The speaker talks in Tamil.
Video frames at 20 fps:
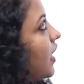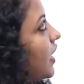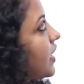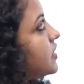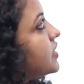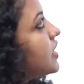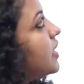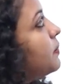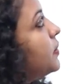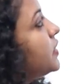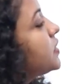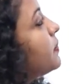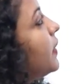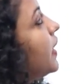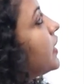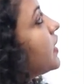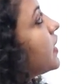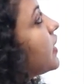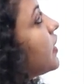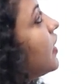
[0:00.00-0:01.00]
எக்ஸாம்பிள்ஸ்
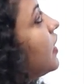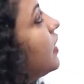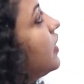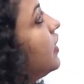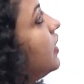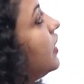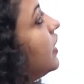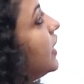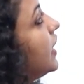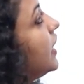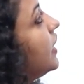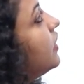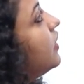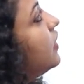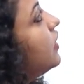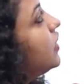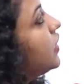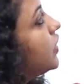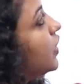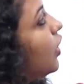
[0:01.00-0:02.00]
பார்த்தீங்கன்னா
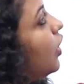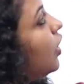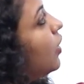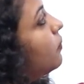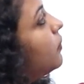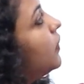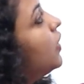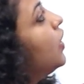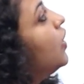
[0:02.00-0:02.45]
நீதர் டாம்